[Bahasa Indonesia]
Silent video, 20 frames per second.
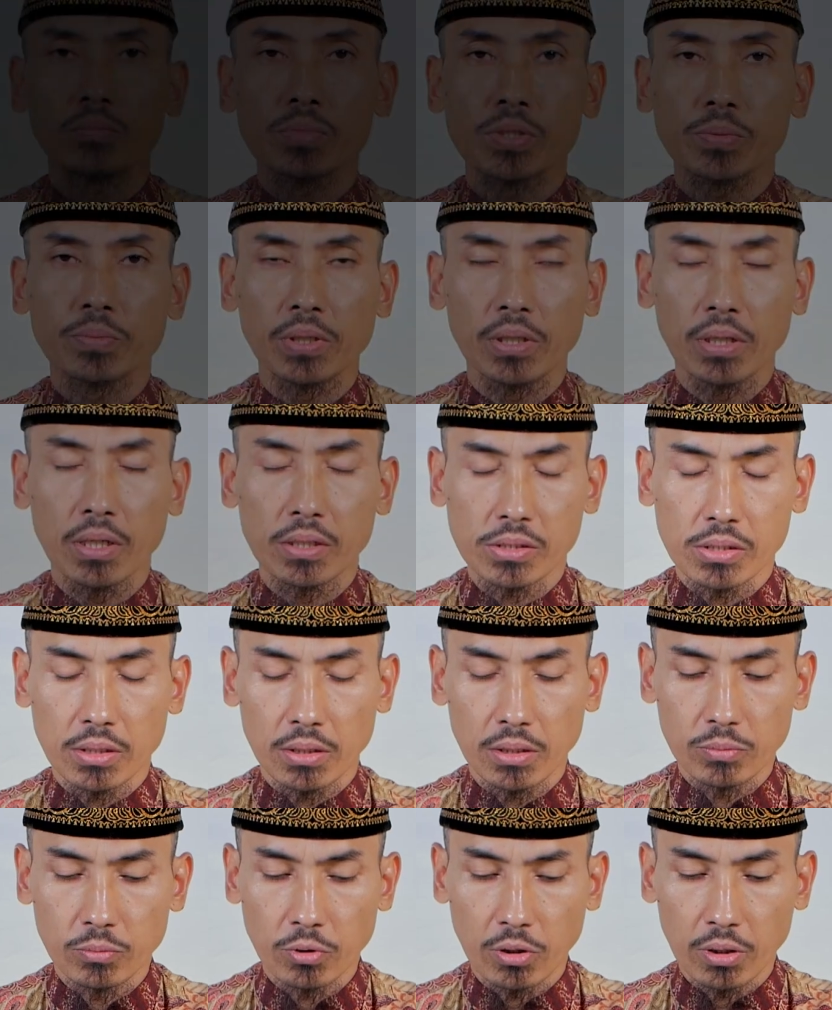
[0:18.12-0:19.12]
Bismillah,
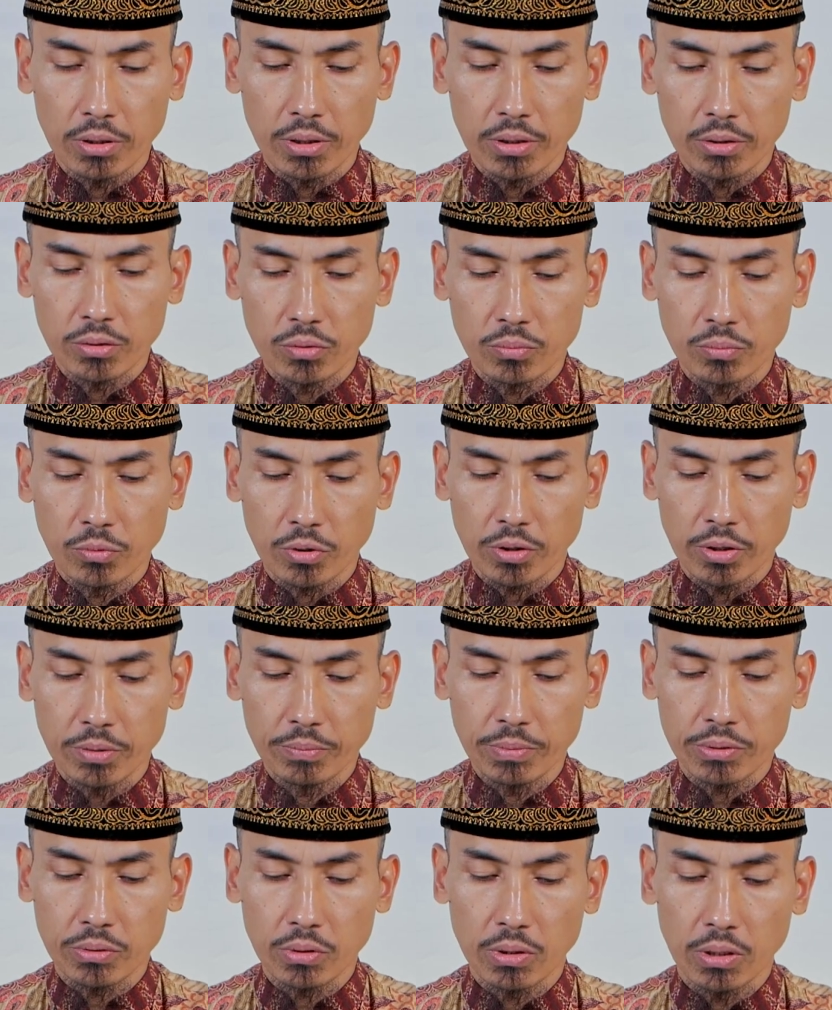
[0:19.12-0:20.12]
Assalamualaikum
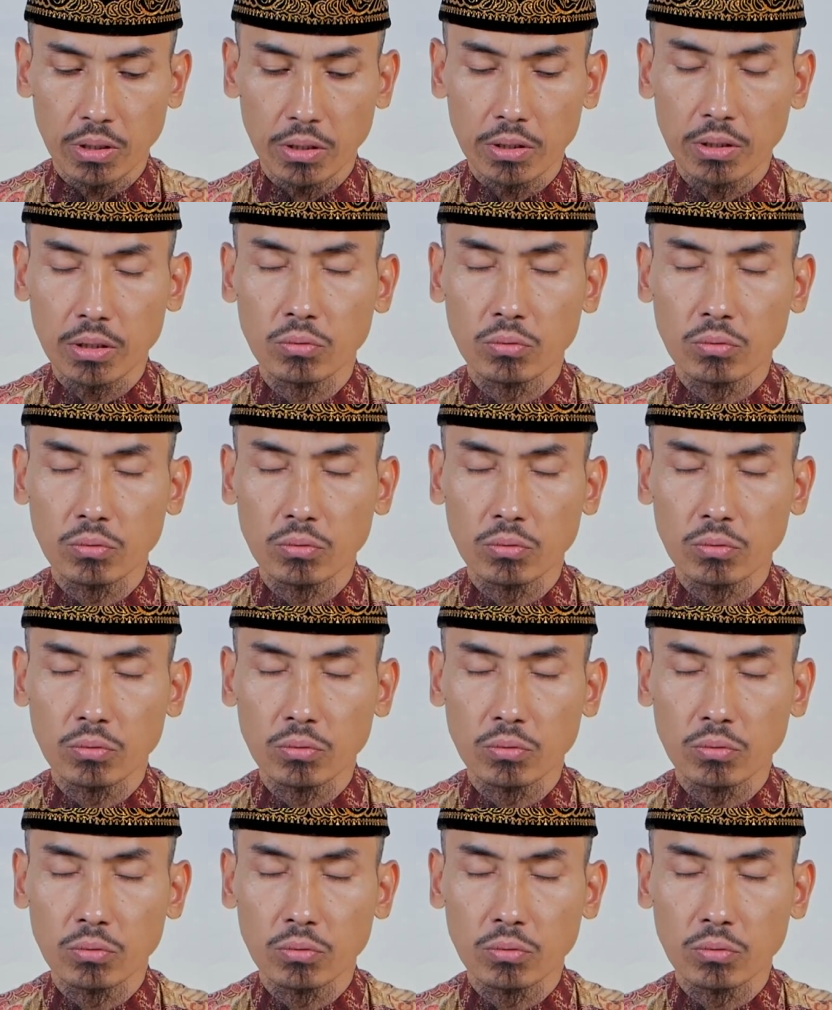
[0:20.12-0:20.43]
warahmatullahi